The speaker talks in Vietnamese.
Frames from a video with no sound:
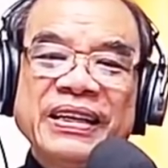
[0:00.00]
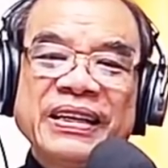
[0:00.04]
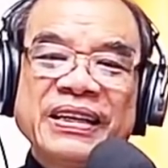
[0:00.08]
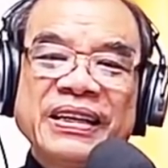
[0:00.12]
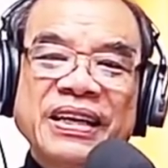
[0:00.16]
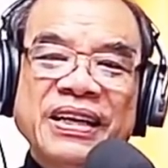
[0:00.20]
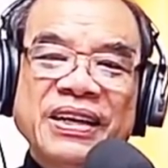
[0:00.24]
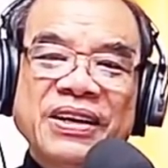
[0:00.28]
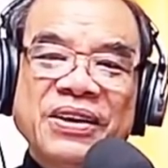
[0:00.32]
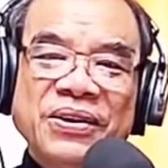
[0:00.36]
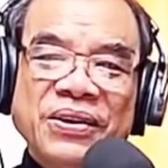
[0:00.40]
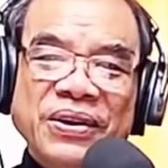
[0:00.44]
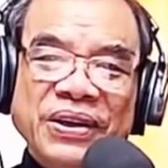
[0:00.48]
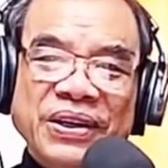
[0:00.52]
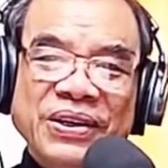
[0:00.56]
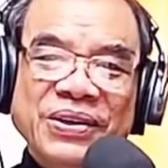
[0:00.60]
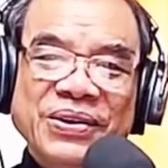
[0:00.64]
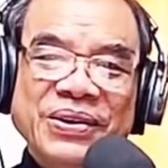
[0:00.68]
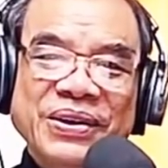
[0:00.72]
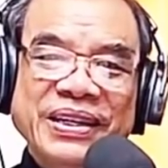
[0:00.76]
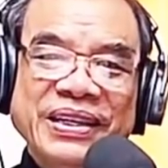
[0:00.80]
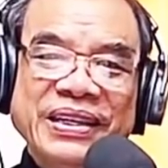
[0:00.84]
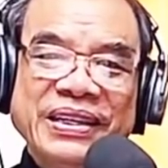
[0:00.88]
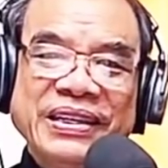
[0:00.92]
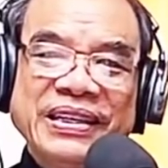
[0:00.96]
ta hỏi
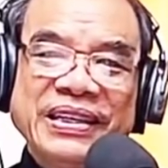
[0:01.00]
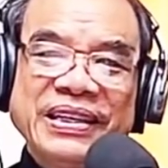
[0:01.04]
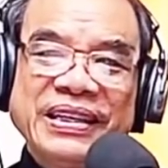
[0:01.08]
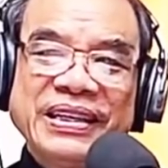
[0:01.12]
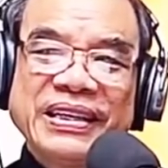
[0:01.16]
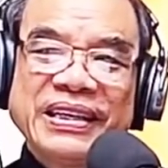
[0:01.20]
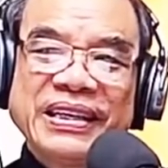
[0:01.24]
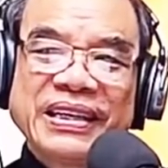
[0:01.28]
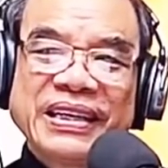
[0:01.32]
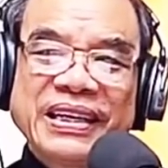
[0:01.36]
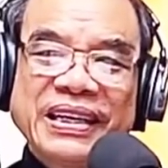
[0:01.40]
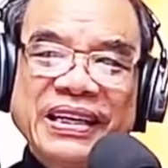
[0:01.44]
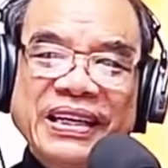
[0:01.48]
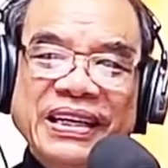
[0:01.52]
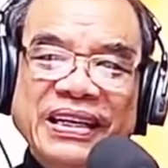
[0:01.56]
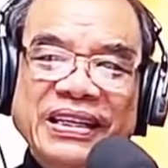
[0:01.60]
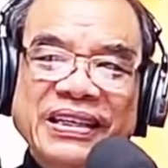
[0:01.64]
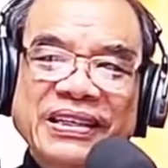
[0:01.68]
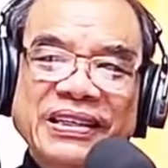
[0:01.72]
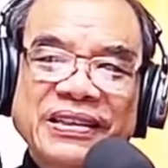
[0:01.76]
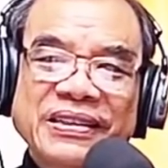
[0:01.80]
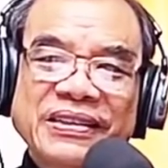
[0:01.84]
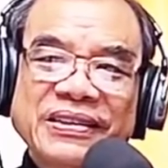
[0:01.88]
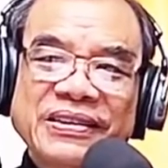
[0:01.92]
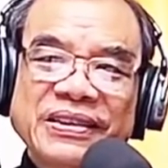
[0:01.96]
coi cái
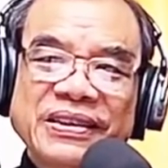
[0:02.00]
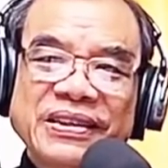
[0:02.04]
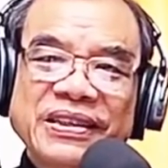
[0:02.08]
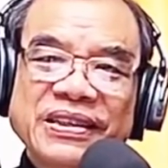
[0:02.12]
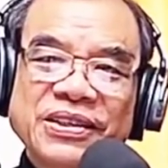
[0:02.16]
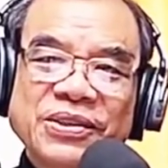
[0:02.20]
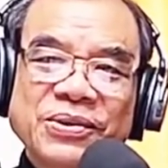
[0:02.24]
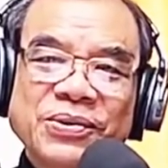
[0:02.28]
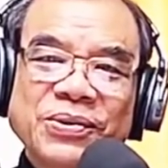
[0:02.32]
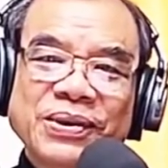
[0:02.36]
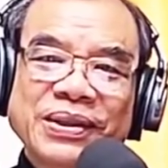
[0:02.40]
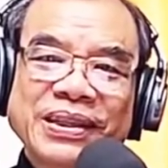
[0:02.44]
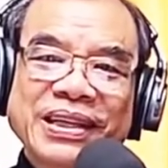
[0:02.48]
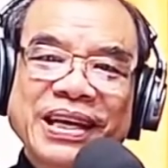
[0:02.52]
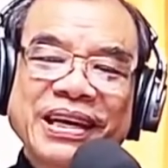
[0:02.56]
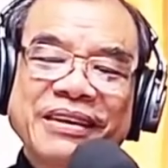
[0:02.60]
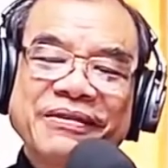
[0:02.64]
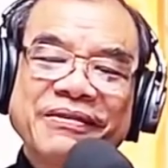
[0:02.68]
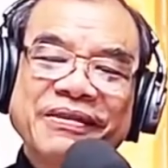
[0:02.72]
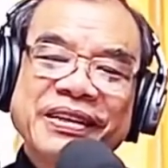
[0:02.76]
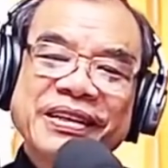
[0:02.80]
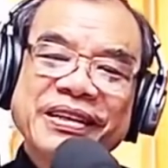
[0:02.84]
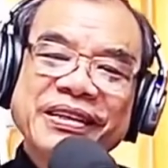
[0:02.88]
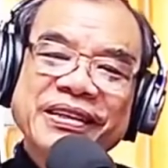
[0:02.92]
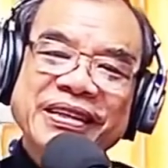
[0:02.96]
cách xử sự của ta
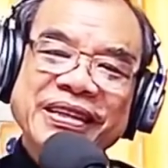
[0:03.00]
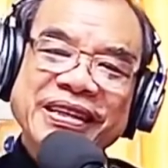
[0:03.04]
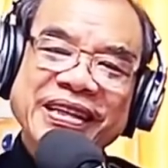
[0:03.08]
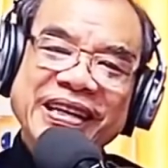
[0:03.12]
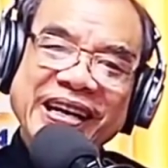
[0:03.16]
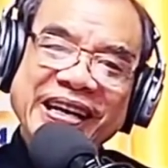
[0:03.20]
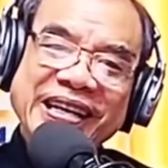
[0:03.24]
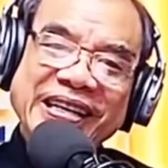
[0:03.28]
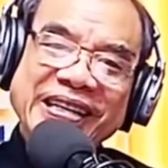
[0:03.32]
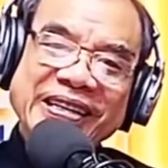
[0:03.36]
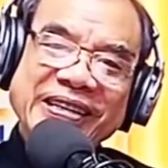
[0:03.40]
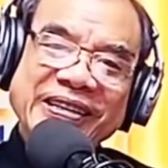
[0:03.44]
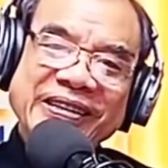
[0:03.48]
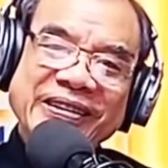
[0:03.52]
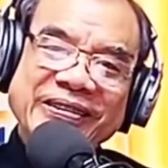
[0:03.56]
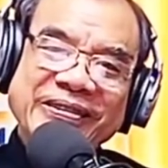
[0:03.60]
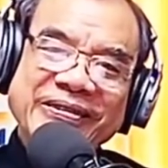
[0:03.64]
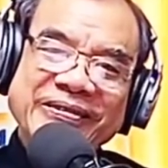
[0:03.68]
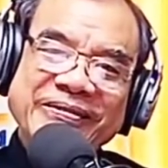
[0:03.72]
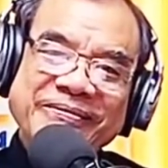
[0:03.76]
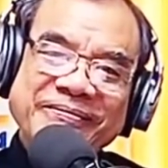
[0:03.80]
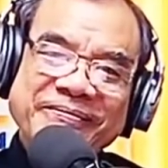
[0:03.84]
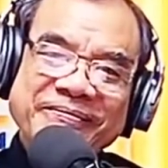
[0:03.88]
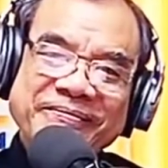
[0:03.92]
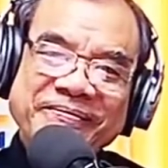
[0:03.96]
với người khác
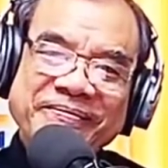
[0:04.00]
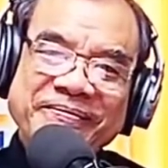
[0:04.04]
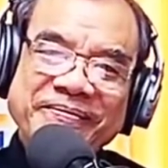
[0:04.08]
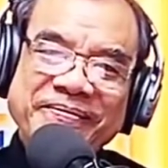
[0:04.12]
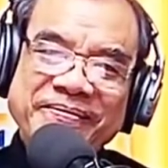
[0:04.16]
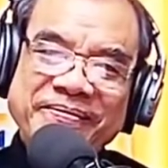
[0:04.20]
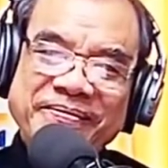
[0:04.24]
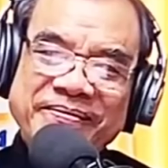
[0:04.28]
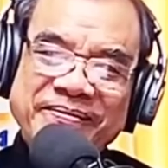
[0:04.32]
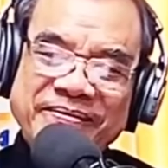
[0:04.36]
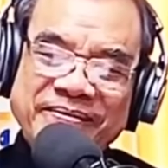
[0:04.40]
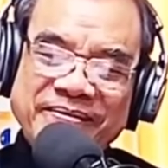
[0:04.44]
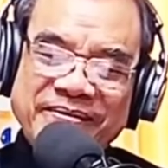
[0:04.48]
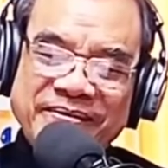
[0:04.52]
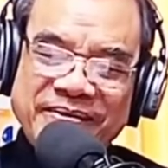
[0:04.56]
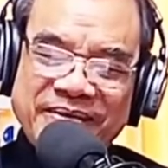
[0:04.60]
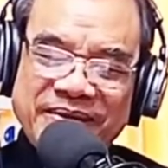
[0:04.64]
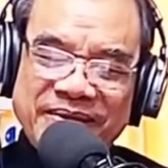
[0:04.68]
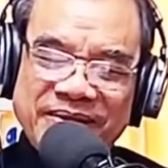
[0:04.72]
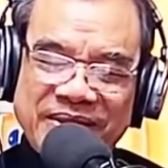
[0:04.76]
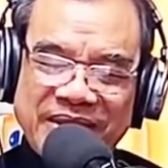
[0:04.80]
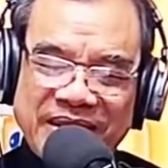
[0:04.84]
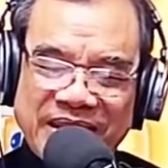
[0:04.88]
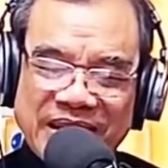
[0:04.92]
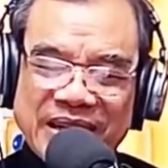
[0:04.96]

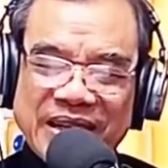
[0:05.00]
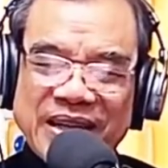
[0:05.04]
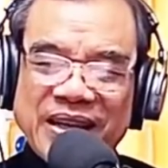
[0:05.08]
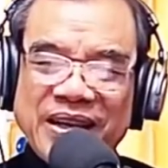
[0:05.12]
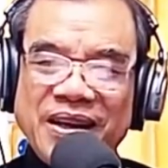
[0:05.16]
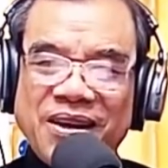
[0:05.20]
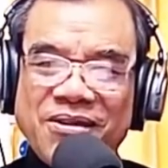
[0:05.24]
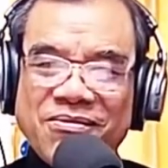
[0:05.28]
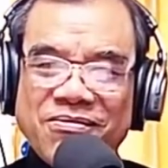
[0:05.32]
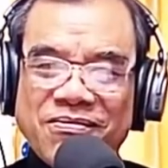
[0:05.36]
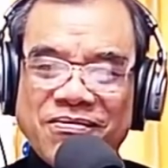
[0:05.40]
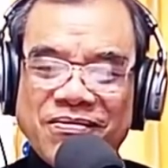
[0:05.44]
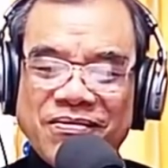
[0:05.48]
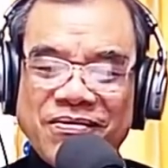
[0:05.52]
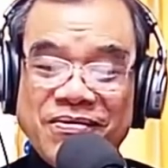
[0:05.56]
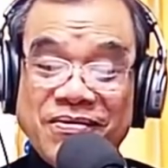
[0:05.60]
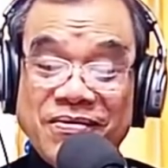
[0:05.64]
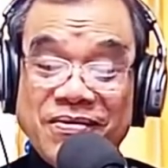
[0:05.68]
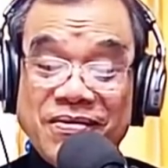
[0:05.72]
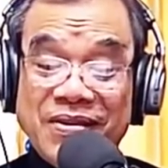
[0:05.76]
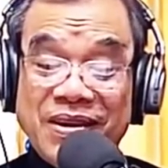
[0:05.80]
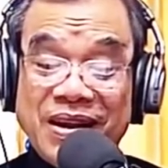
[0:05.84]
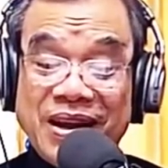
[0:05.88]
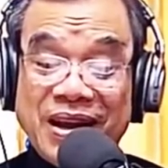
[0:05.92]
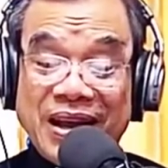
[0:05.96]
có thật lòng
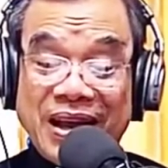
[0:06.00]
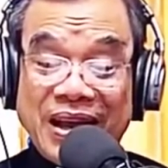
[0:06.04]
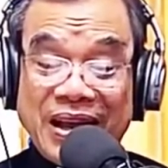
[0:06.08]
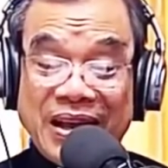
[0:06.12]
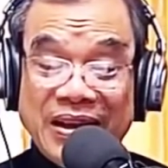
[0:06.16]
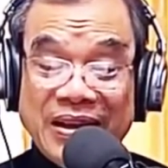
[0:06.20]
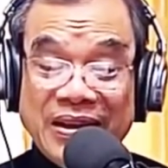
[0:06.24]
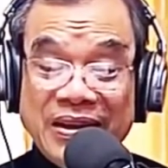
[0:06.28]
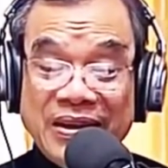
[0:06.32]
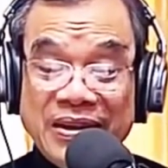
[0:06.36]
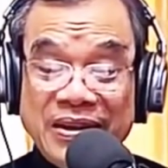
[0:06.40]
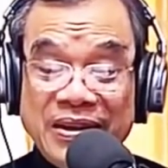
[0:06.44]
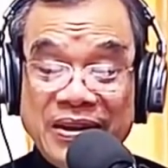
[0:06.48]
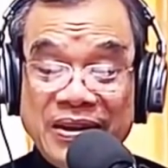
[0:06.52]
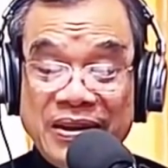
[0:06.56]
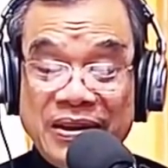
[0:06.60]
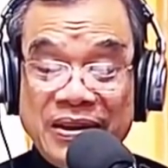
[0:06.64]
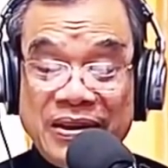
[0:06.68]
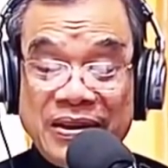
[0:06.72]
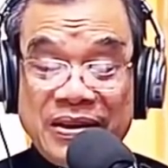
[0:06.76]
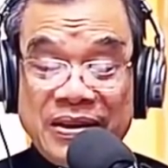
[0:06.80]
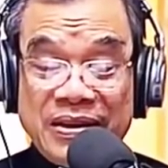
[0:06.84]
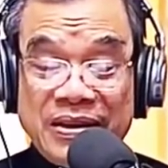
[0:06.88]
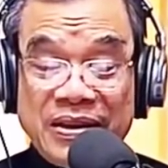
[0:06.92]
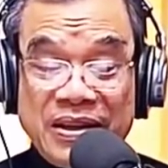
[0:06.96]
là
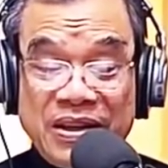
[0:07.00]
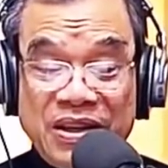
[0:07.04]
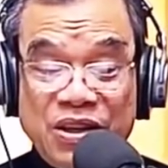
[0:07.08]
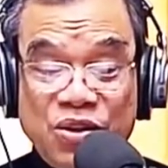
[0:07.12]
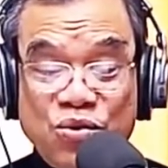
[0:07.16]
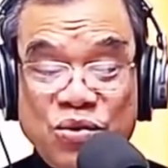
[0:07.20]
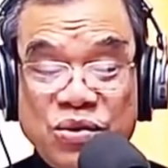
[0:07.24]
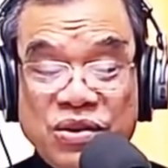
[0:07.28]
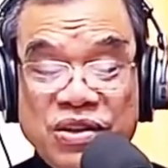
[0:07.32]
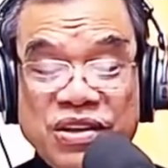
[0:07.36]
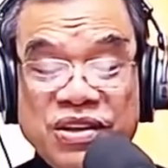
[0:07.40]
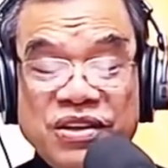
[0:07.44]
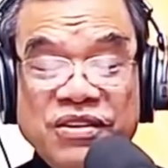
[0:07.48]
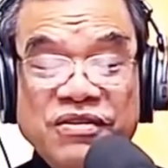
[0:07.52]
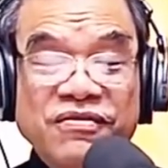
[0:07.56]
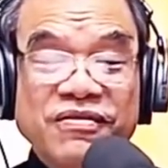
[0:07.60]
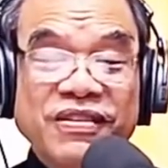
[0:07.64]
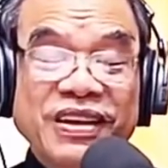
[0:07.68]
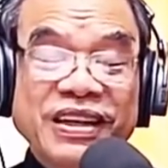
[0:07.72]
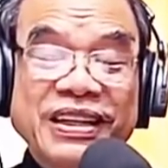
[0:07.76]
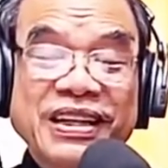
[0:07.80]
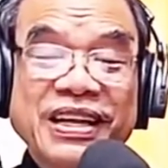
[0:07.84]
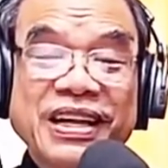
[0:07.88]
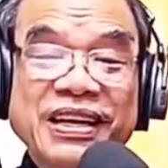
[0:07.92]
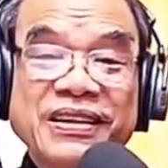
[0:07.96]
yêu thương
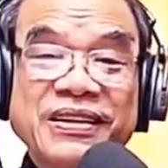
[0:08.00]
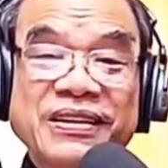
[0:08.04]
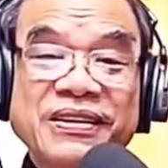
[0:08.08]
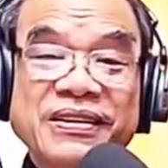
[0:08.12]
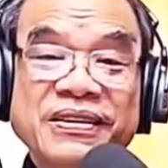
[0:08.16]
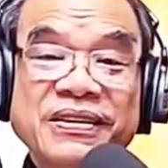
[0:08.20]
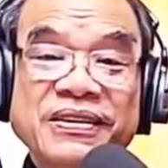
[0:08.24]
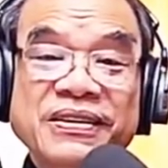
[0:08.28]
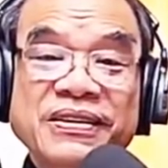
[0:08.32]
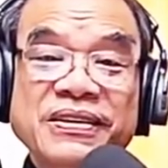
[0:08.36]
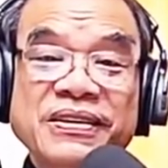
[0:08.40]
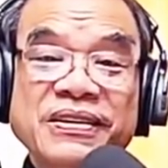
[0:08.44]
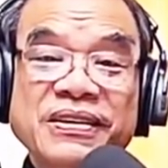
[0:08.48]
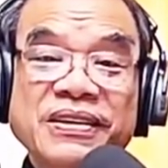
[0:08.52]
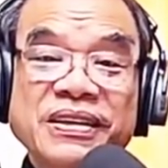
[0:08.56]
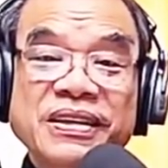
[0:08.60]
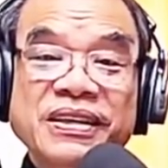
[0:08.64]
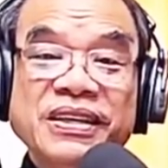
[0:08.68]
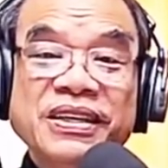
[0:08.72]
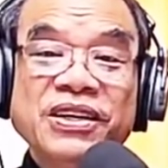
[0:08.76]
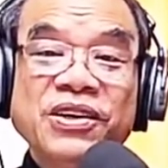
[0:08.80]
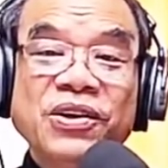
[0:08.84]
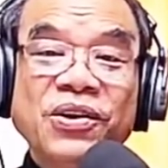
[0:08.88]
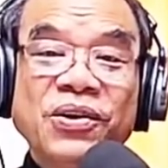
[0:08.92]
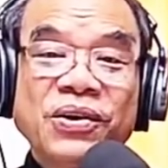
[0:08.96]
và tha thứ
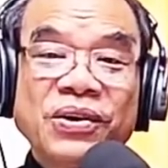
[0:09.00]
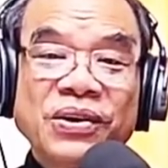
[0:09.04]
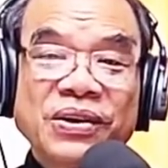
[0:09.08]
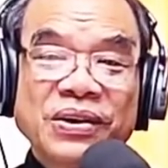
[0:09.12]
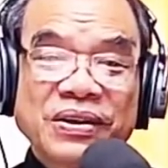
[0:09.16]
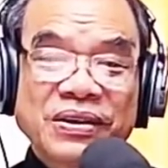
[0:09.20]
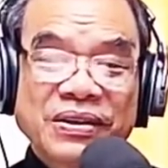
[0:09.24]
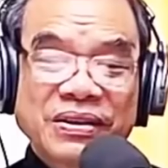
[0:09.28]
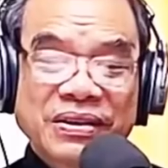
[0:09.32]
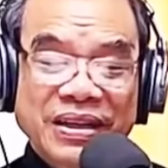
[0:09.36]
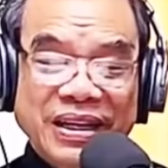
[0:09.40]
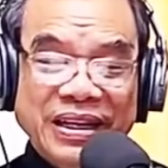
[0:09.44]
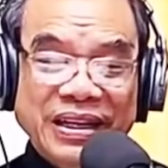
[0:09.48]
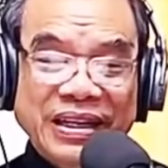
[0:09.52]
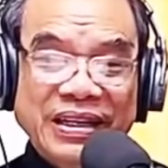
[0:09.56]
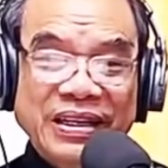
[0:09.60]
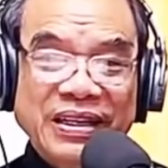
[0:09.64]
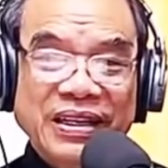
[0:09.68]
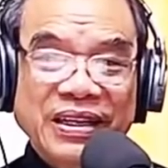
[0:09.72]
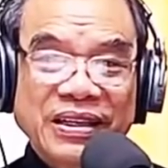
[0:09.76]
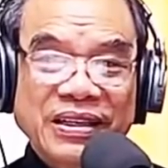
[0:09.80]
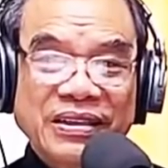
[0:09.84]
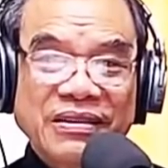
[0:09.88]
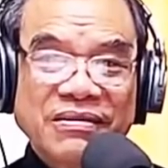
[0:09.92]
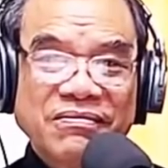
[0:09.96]
khi họ thành
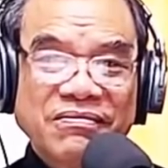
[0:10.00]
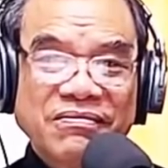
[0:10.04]
thật